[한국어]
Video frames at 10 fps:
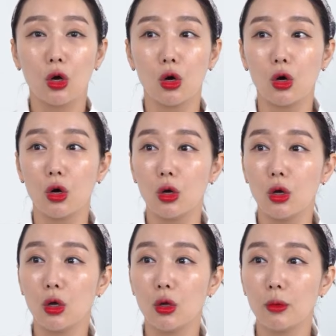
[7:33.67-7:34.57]
어,
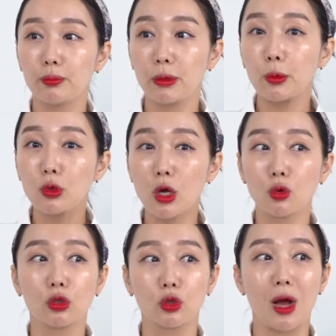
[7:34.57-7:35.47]

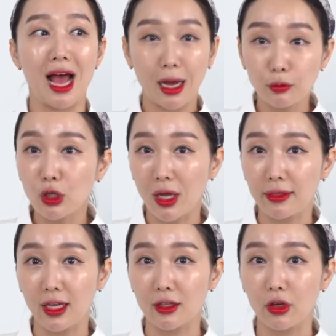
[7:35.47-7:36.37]
피부과 고 어디고 아무데도
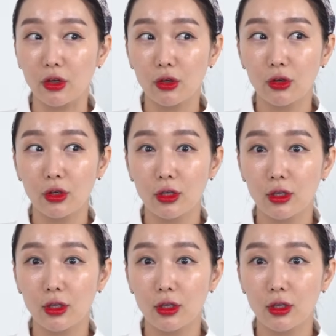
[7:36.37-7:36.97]
안 다녀요.